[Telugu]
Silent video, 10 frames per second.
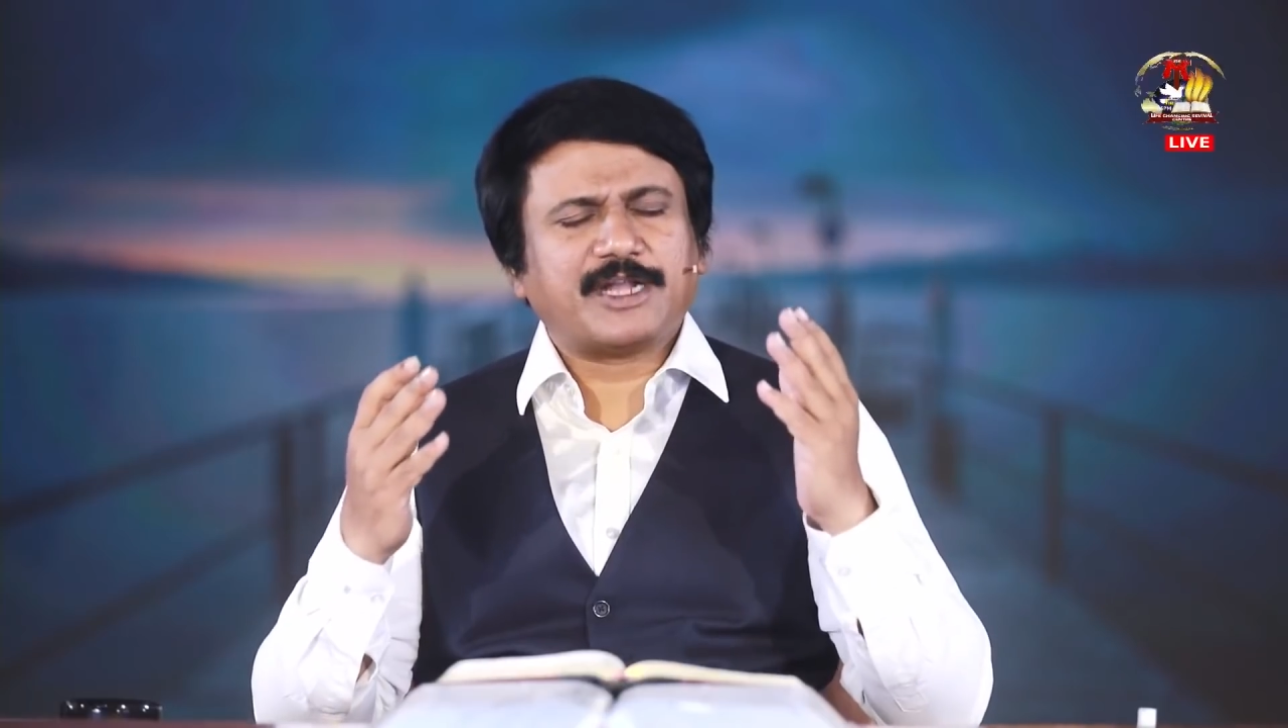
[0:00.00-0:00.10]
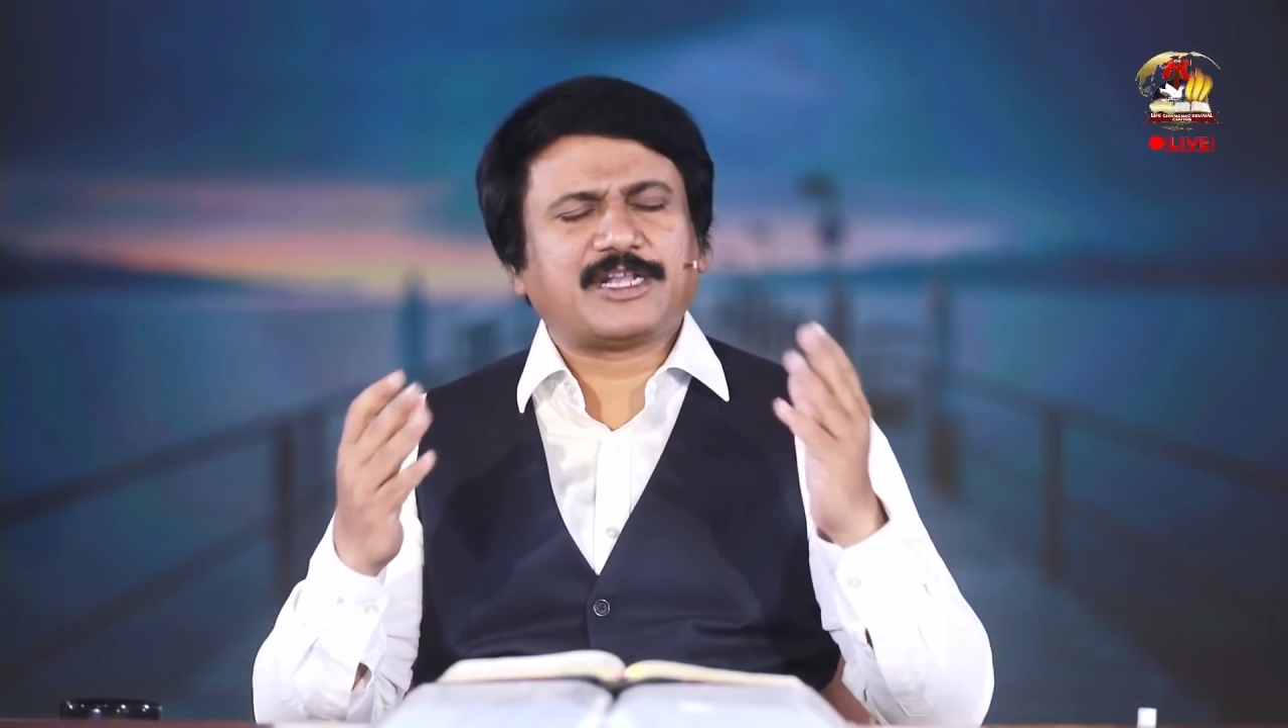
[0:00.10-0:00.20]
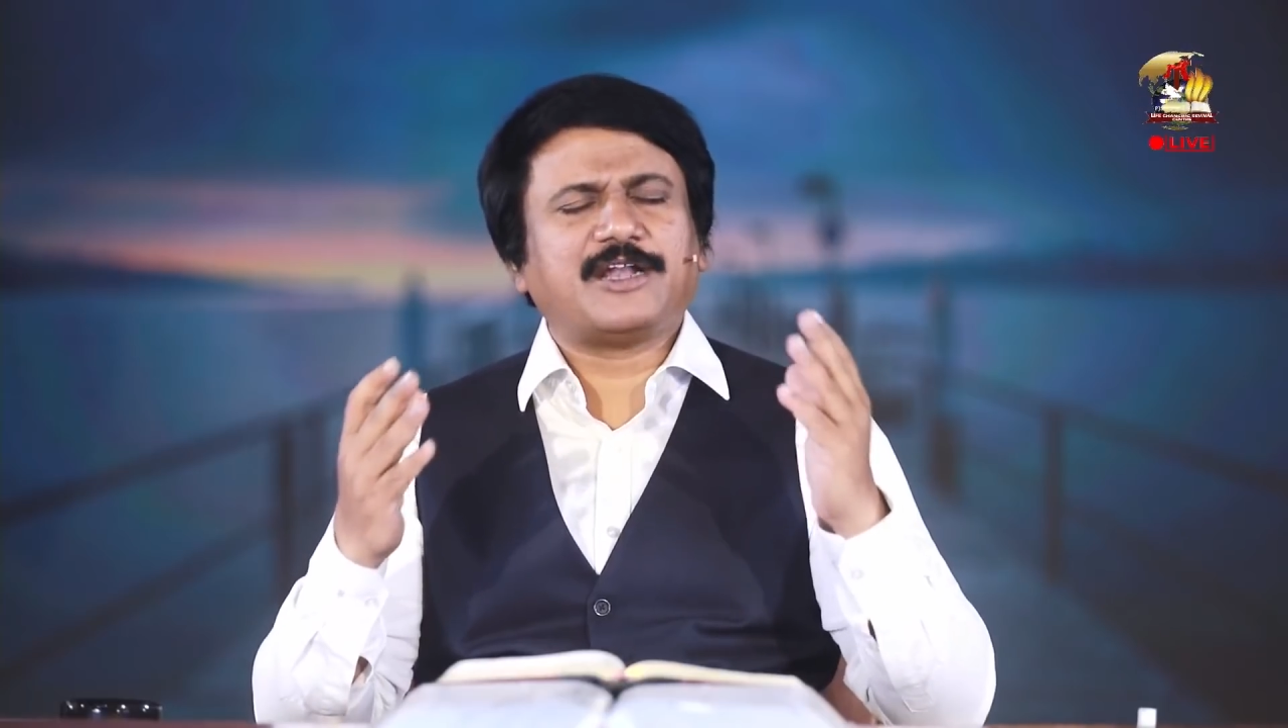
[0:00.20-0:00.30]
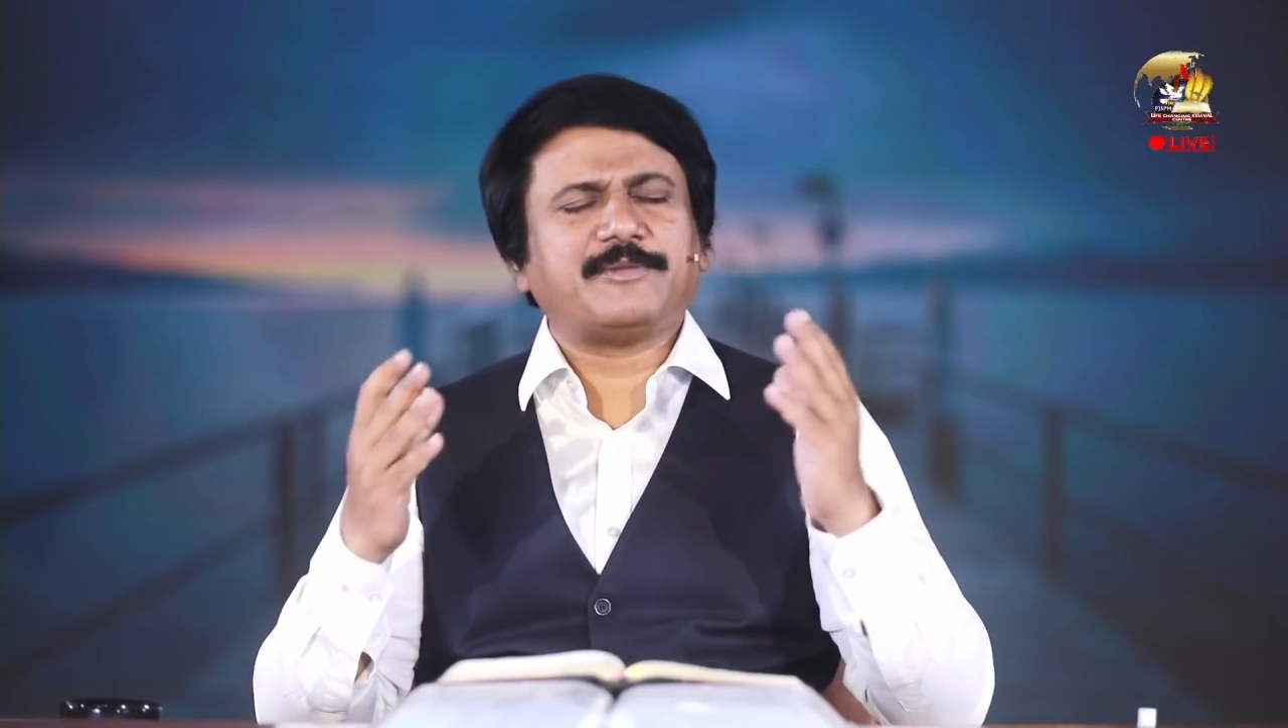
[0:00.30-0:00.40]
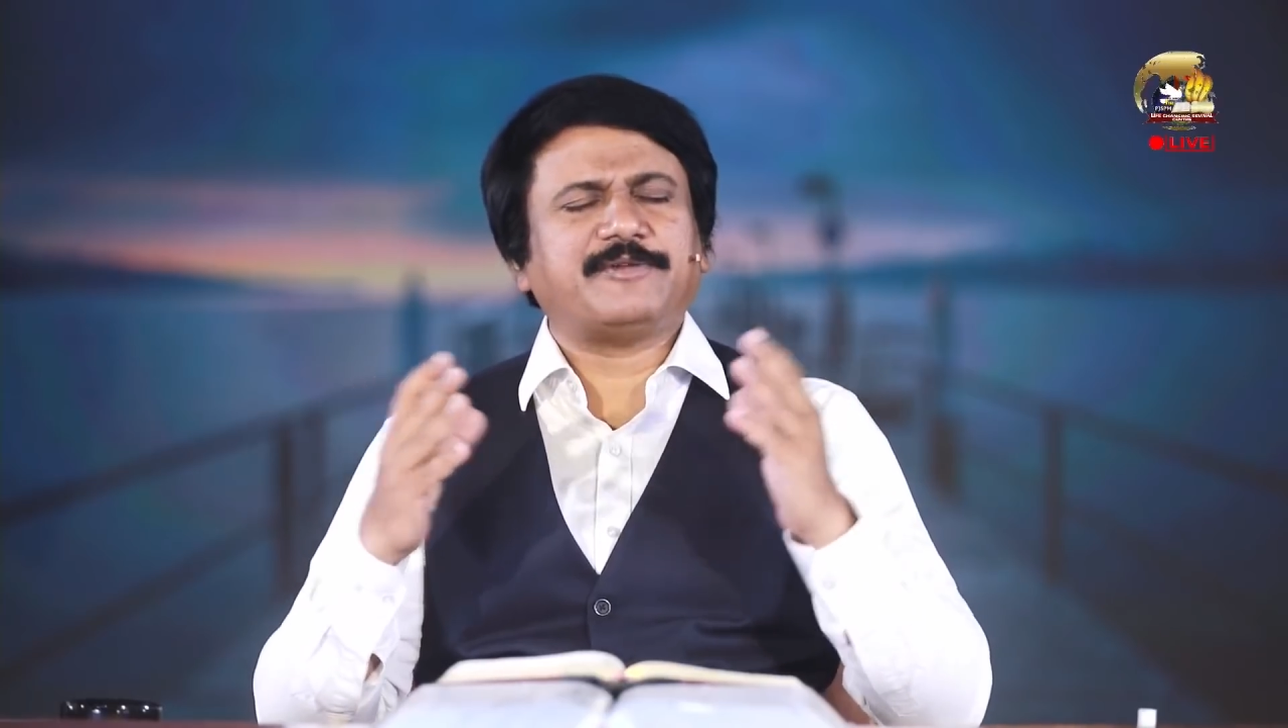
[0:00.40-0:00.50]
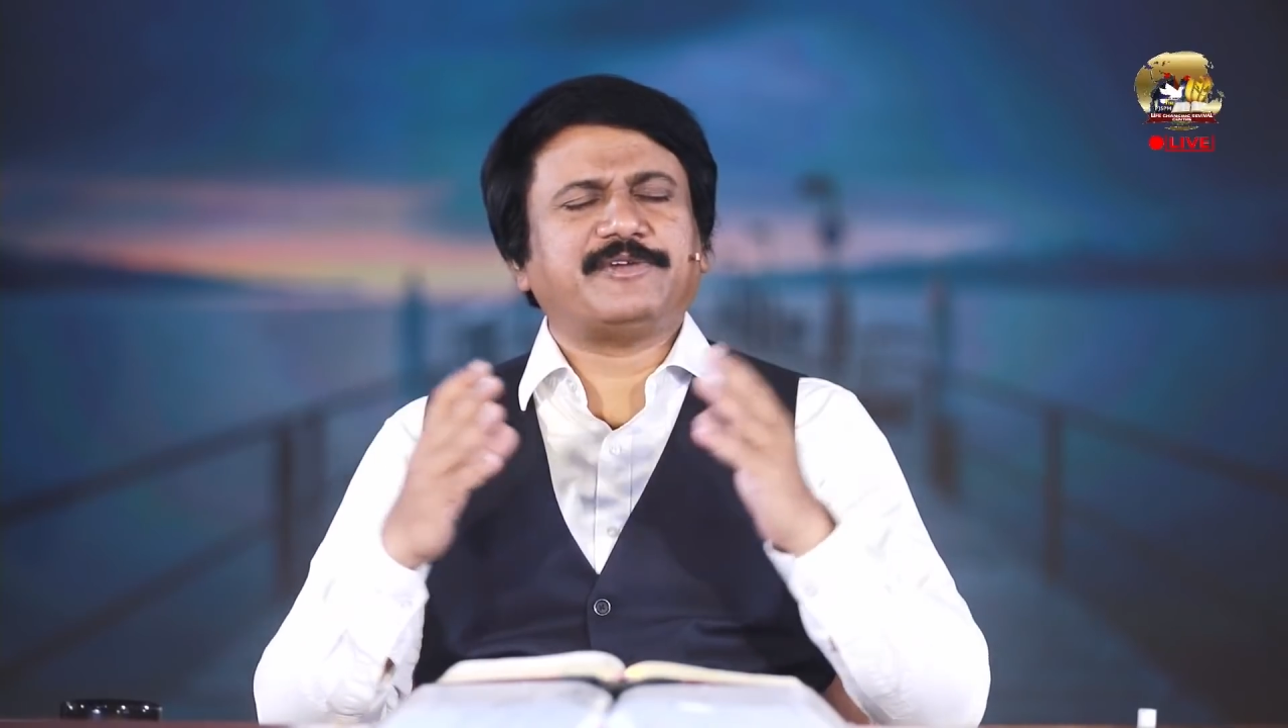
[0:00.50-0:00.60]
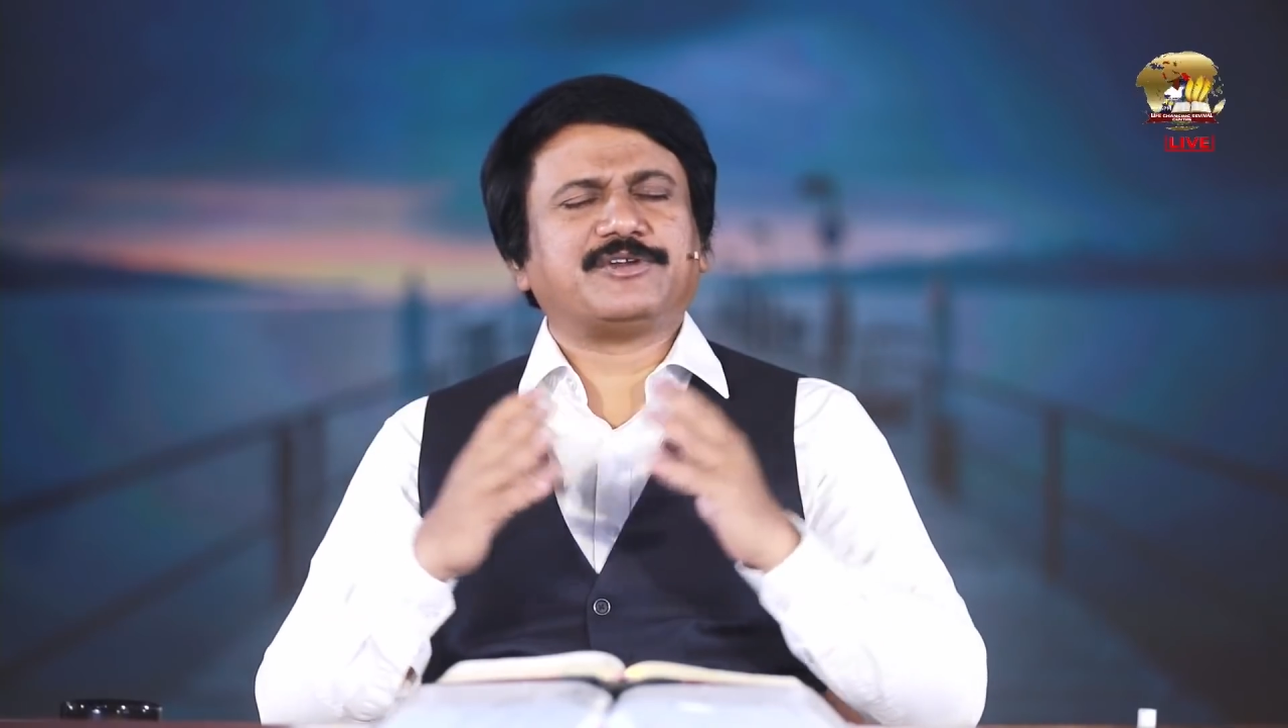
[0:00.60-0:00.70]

మాట్లాడమని